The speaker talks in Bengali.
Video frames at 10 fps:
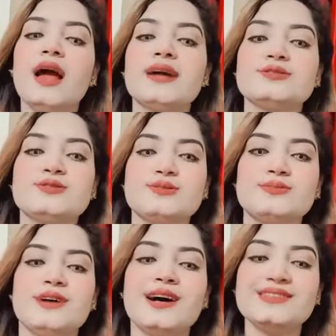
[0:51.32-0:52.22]
একদম
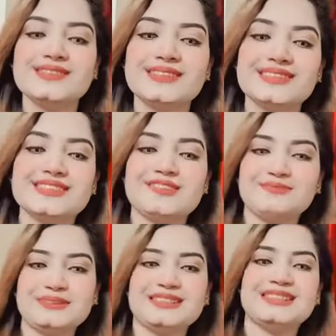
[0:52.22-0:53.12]
ওকে সব
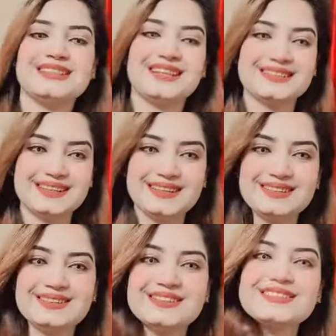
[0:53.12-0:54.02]
ক্লিয়ার না
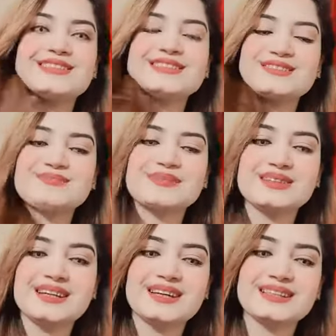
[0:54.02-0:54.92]
সব
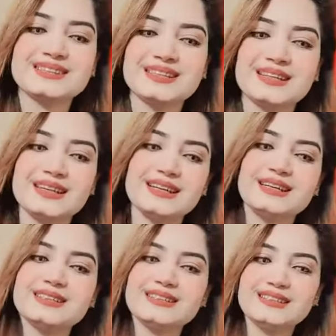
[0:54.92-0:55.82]
ক্লিয়ার আছে
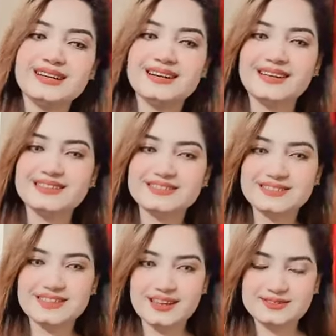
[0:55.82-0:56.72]
ক্লিয়ার অ্যান্ড
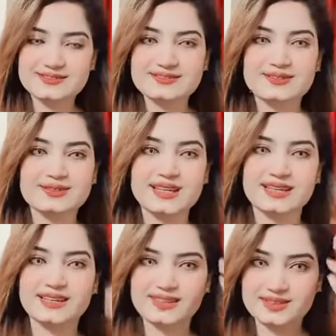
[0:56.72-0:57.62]
সাউন্ড ওকে
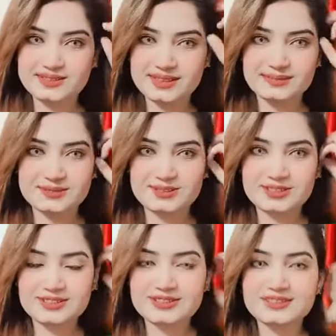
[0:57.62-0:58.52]
ওকে
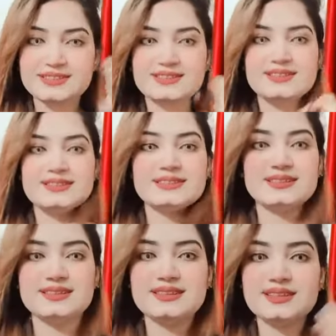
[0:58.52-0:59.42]
বন্ধু
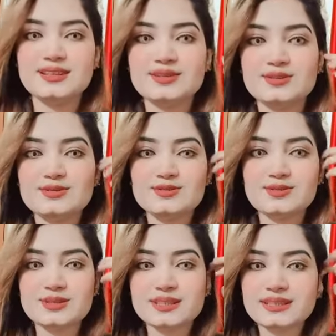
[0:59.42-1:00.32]
দোস্ত
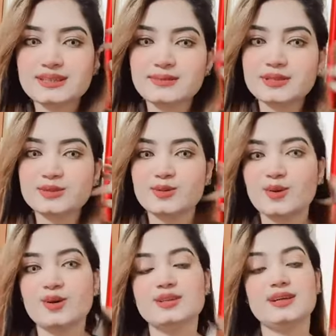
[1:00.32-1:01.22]
তোর সাথে আমার একটু কথা